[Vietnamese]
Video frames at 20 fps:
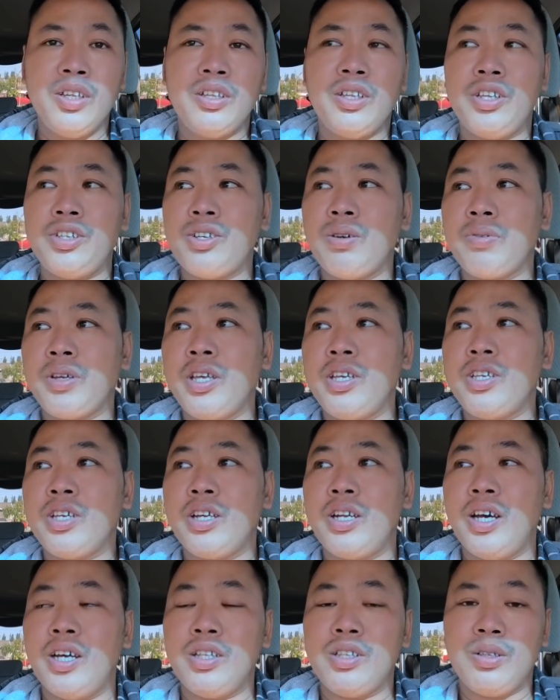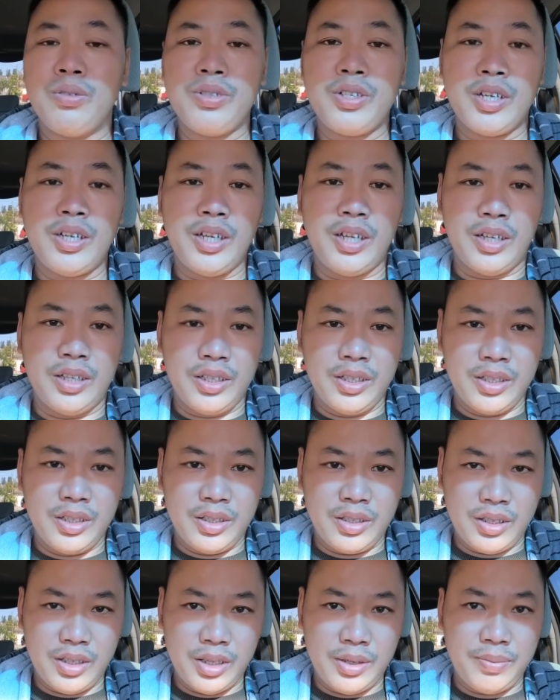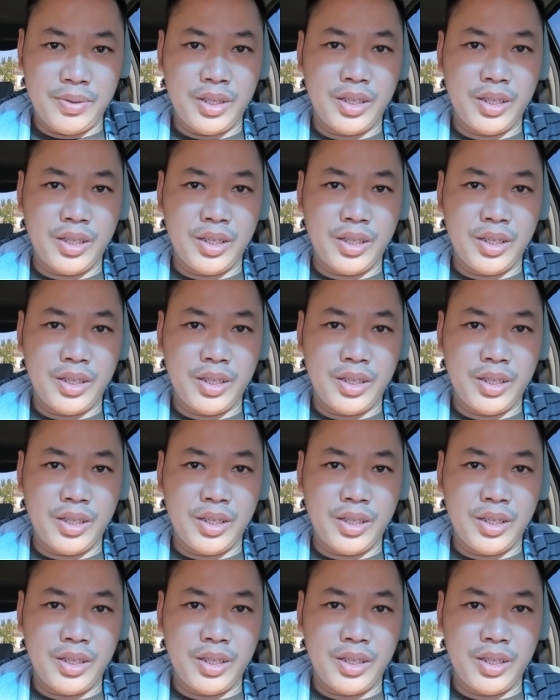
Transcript: thì trong khi chờ đợi anh tú trả lời em